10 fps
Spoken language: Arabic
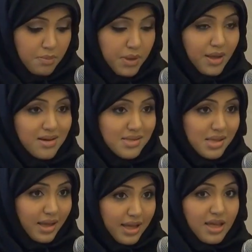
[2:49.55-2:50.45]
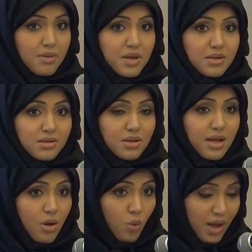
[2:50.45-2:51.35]
بغرس قيم
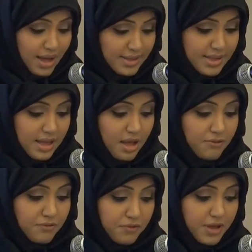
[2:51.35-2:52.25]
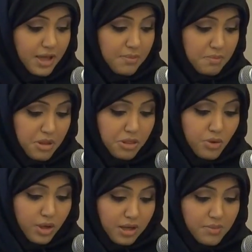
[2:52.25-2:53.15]
وأهداف فيهم منذ
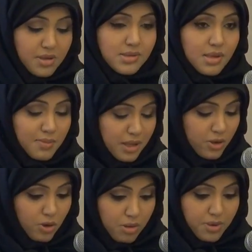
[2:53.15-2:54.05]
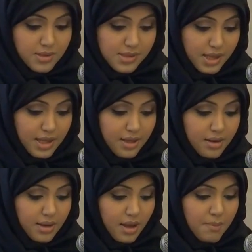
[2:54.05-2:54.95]
العمر منذ العمر
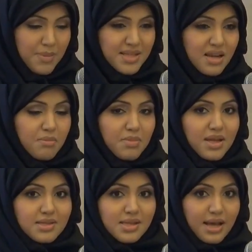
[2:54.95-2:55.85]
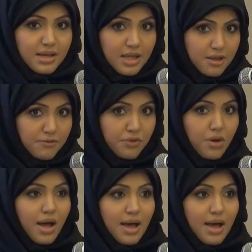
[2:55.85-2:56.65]
الصغير بدلا من التعنيف